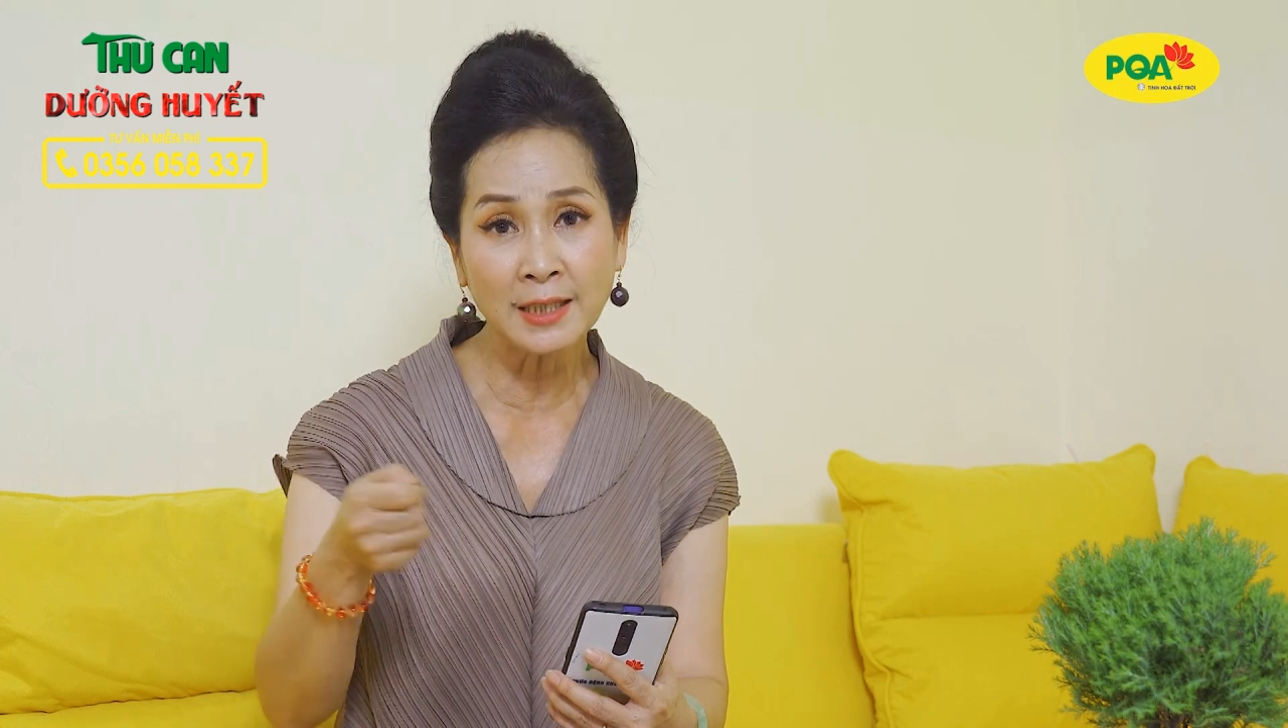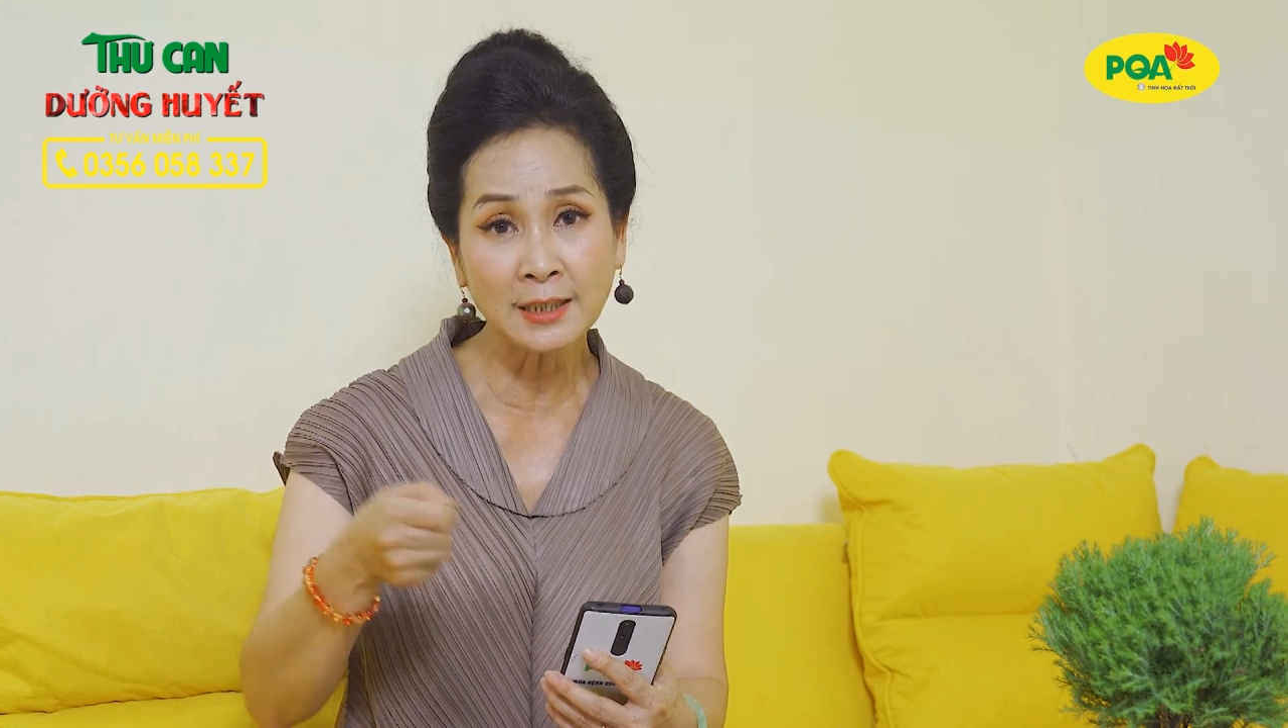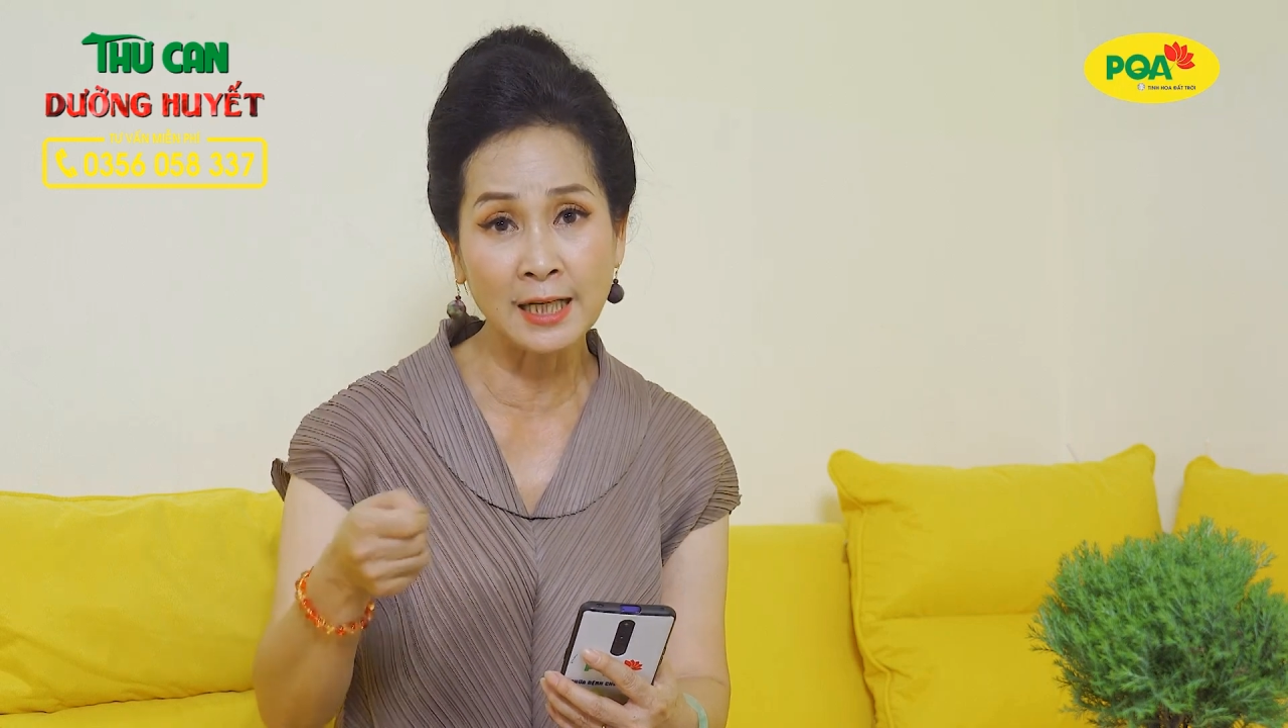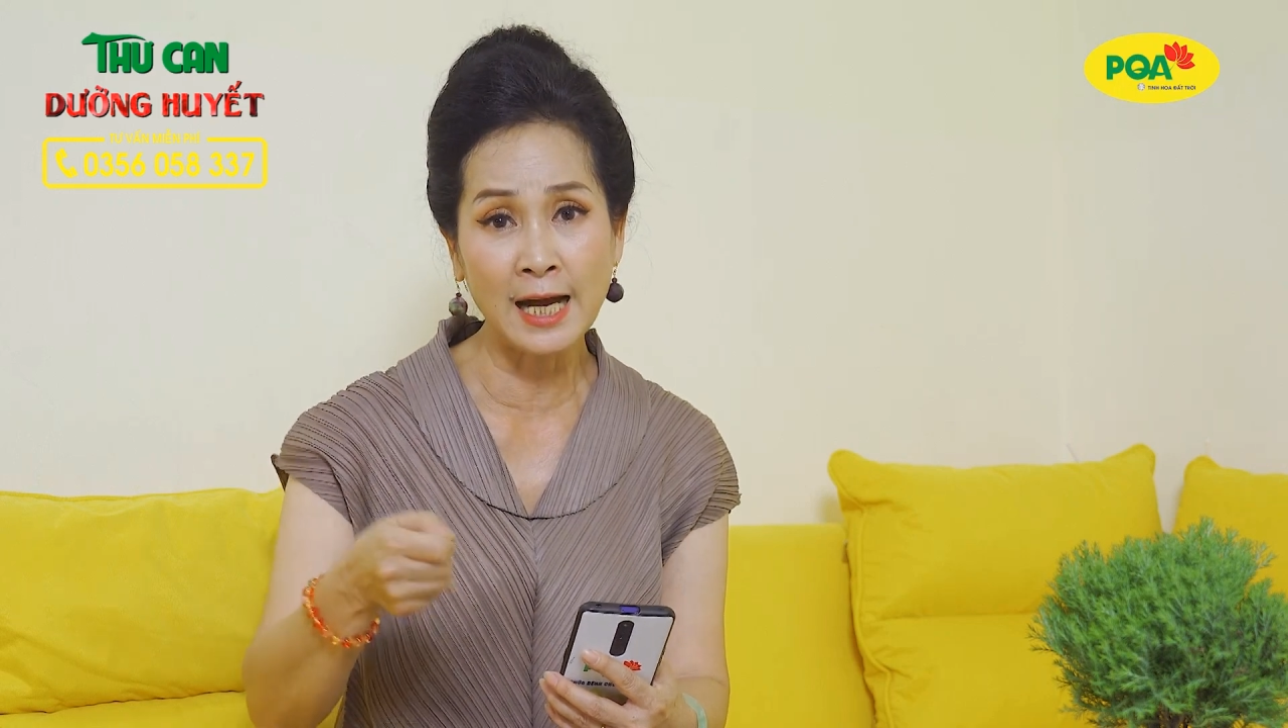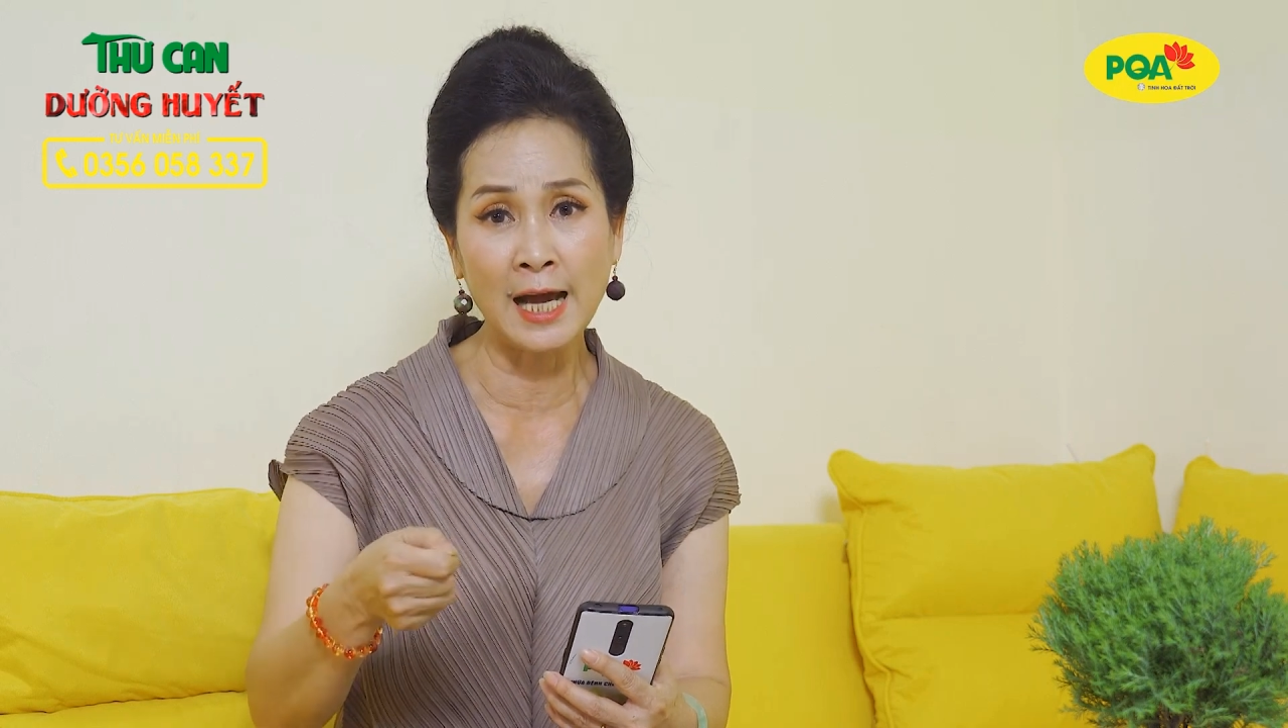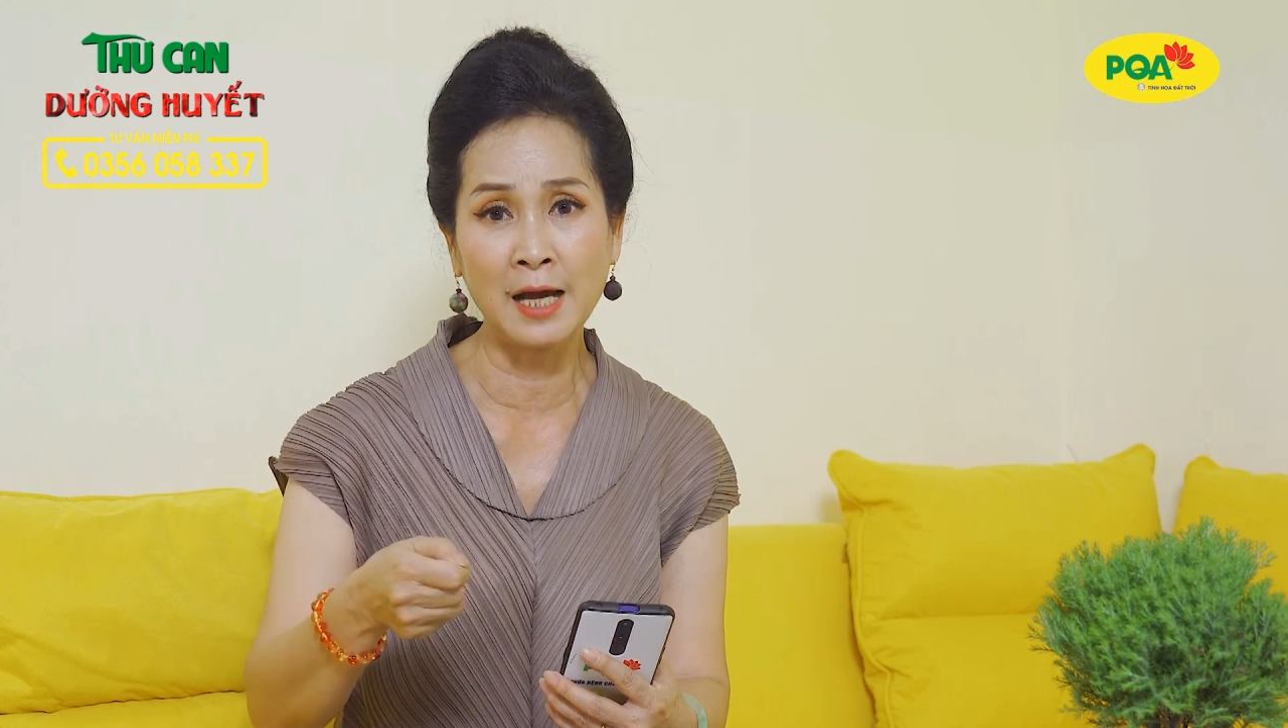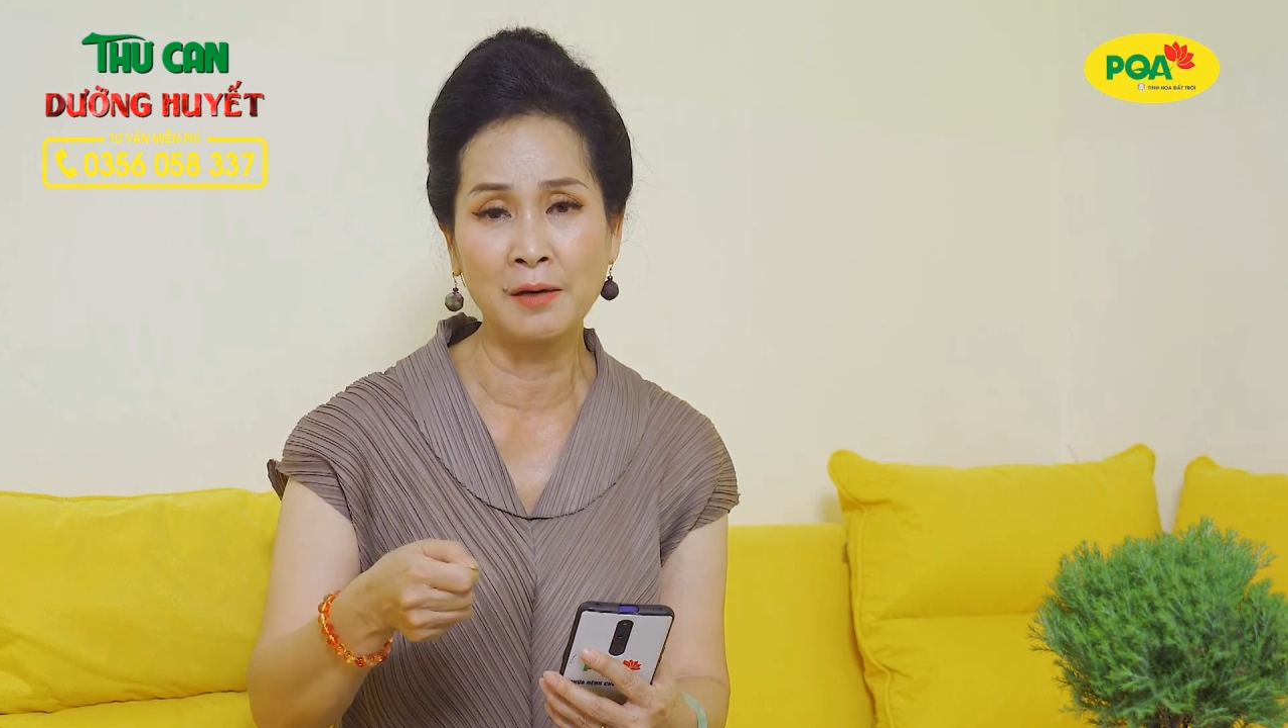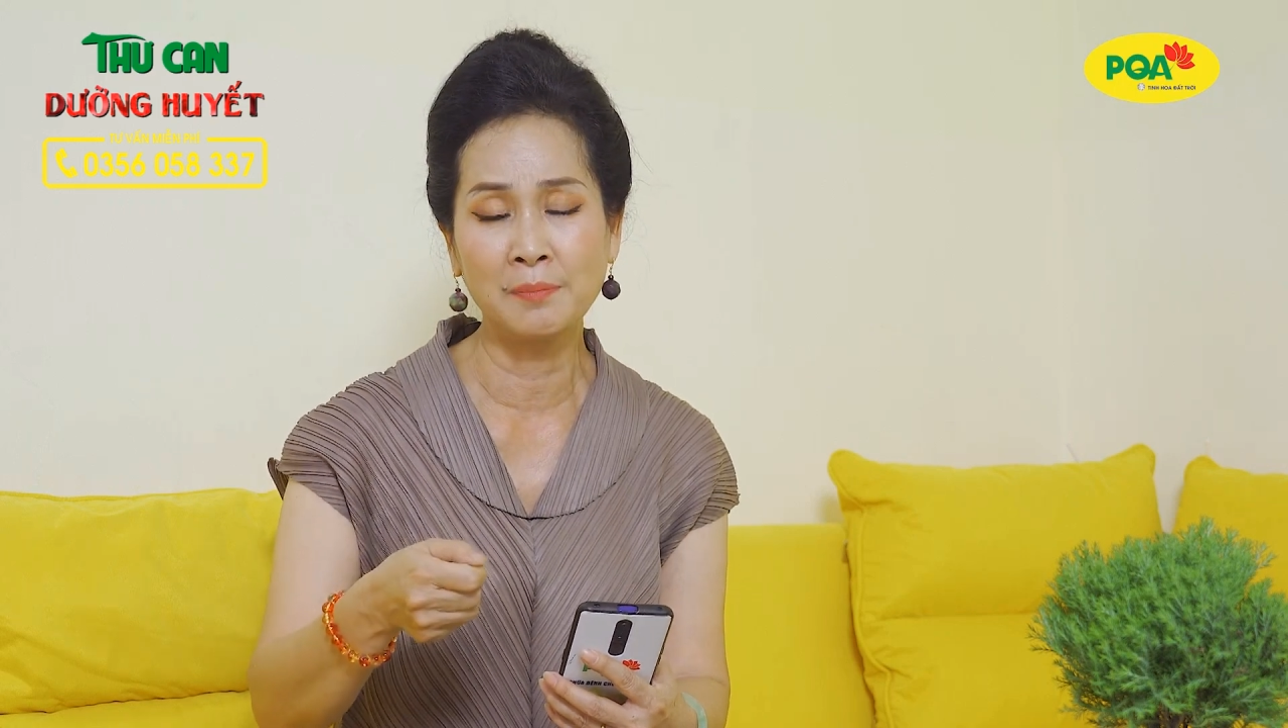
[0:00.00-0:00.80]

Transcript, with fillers: thịt gà